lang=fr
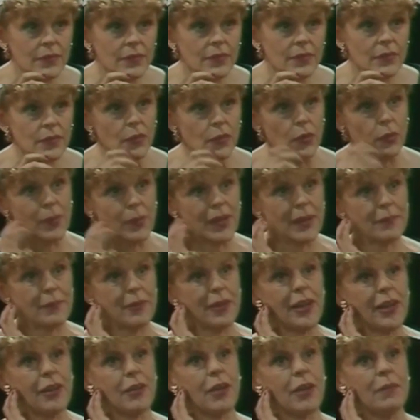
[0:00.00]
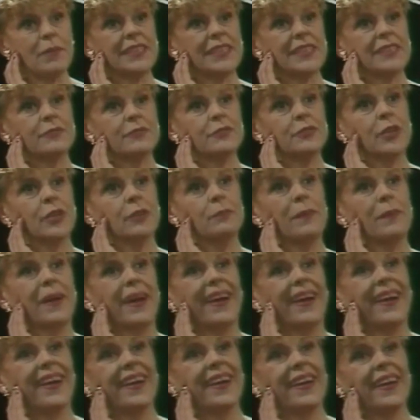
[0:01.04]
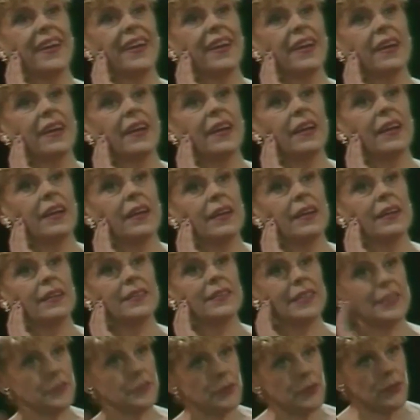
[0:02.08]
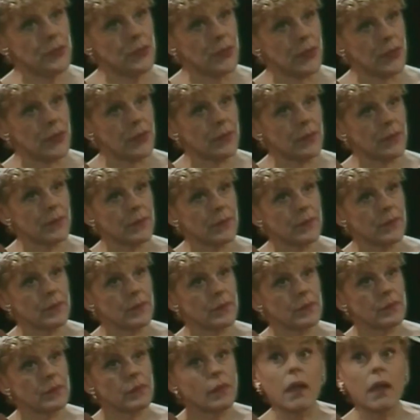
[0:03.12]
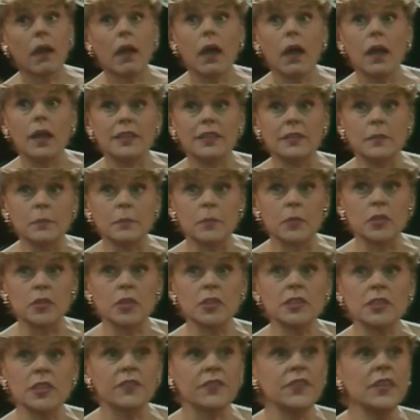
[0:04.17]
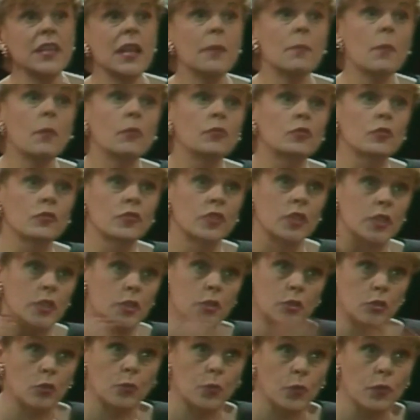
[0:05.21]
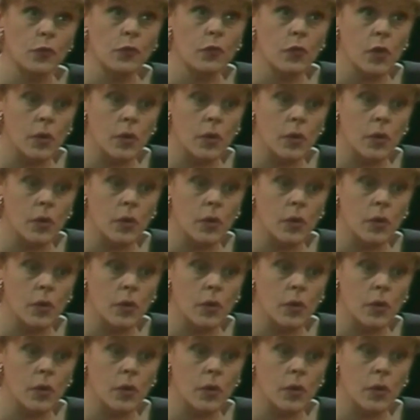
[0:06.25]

Non, Madame Cana, le gamassa, ça ne vous tente pas C'est sûr. Ah, la semaine prochaine, ce sera fini la promotion. C'est surtout pour vous. Hein.